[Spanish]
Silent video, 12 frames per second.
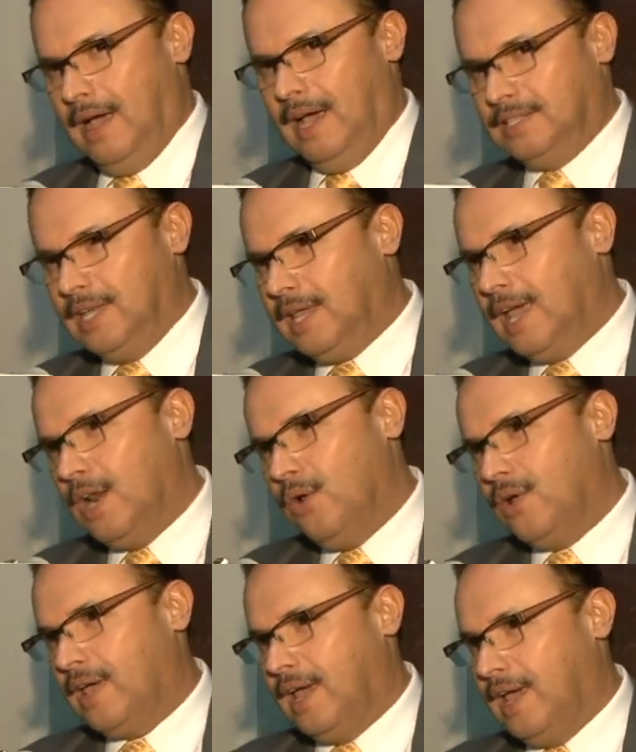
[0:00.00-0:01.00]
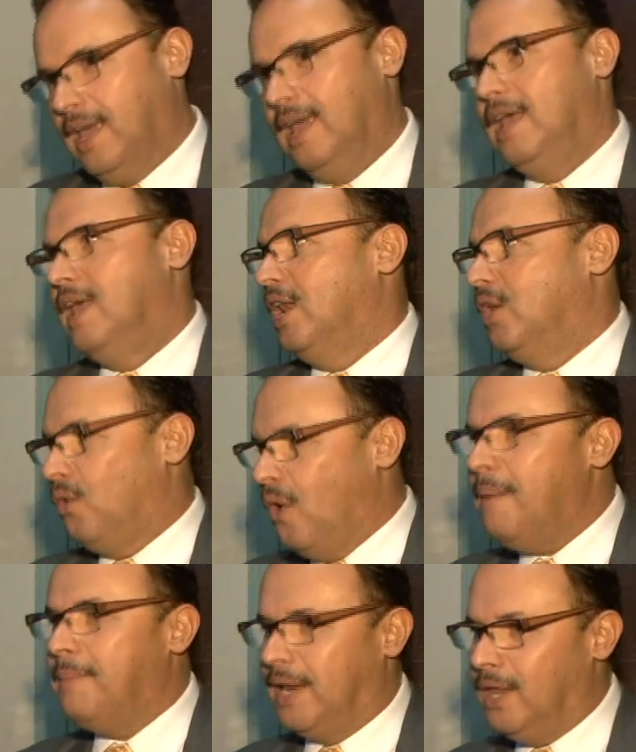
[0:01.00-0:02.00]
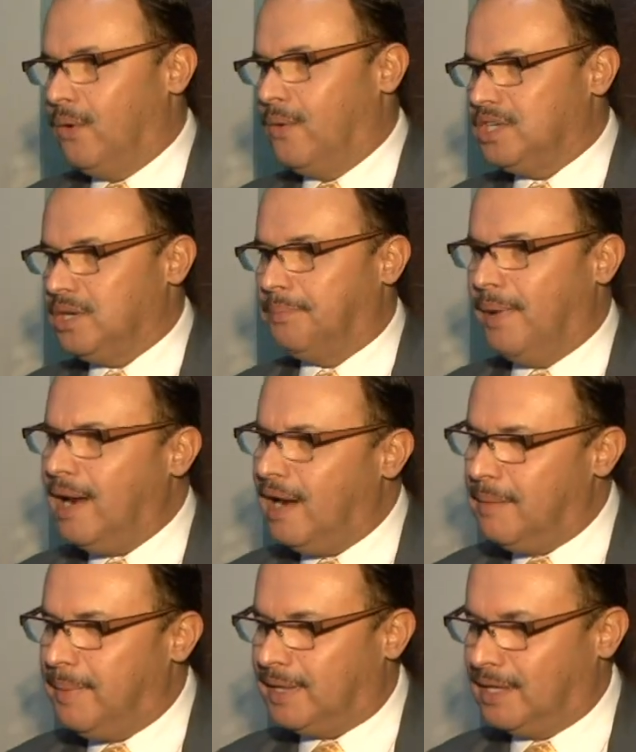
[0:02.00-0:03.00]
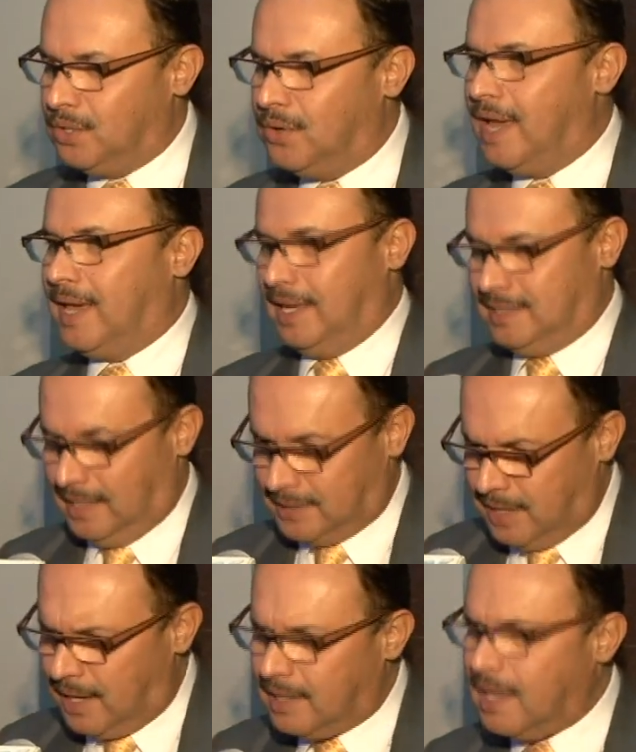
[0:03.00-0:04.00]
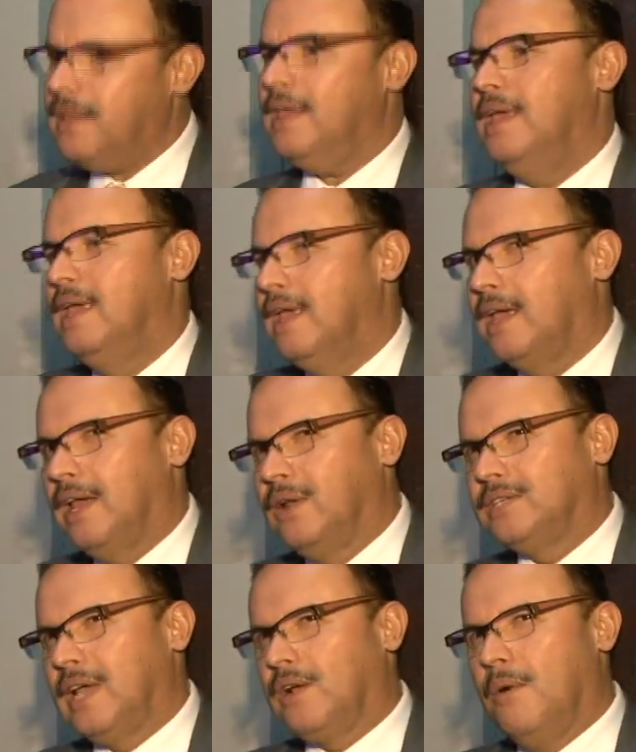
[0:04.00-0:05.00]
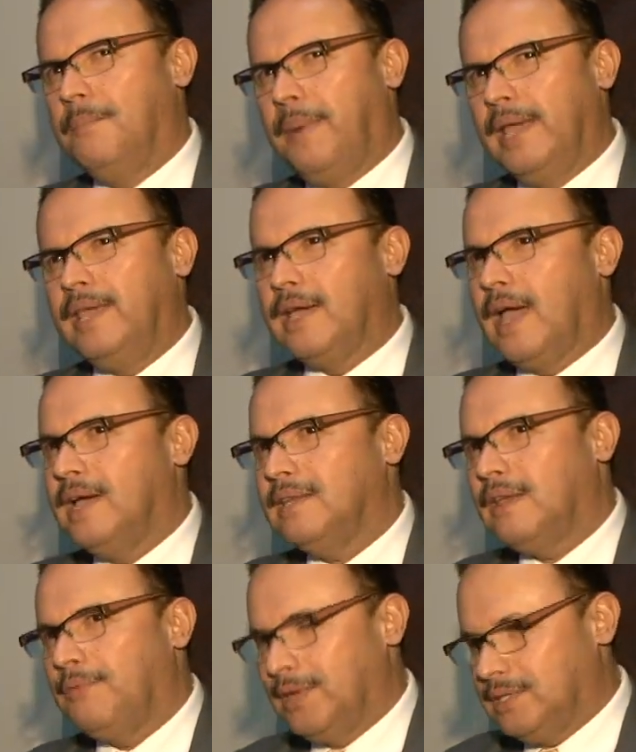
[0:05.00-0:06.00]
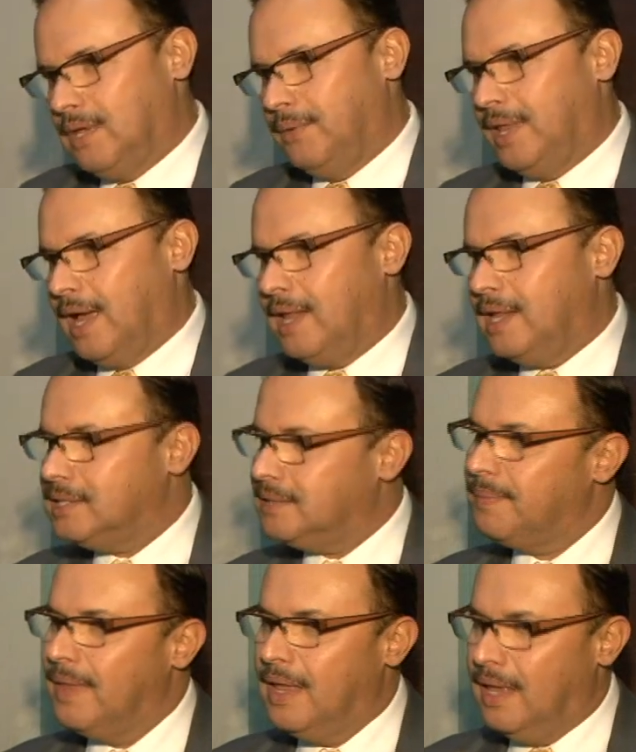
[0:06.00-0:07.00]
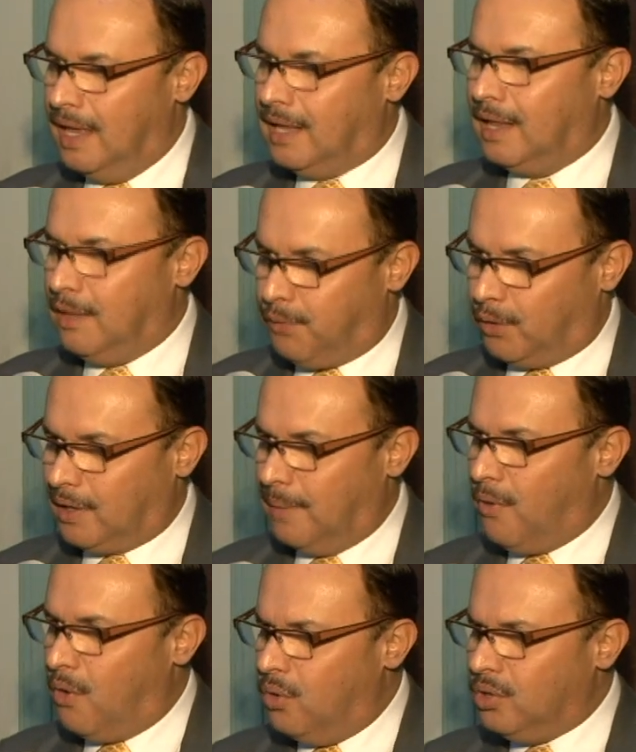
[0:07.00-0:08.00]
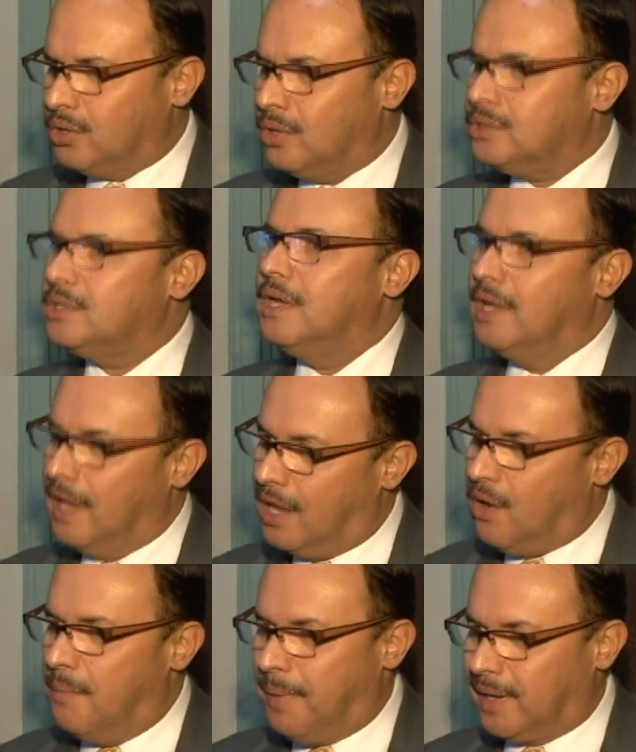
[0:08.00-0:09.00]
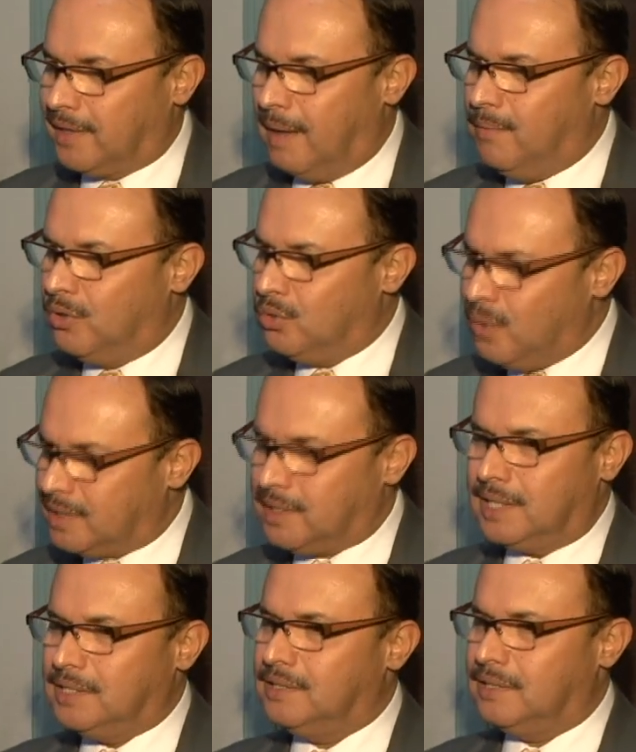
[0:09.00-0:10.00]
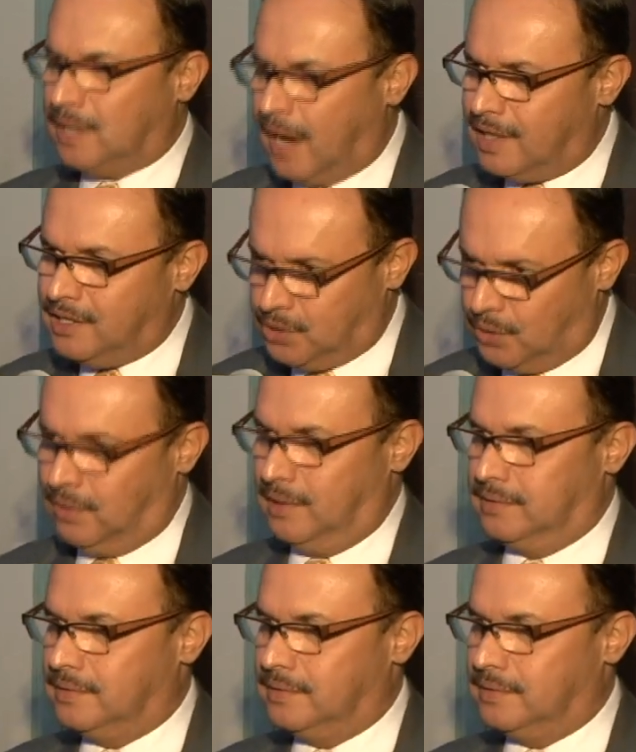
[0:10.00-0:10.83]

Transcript: Así que a los que no han venido a Huachapán, la invitación es que se acerquen, que nos acompañen en estas festividades y que disfrutemos juntos y compartamos nuestras tradiciones.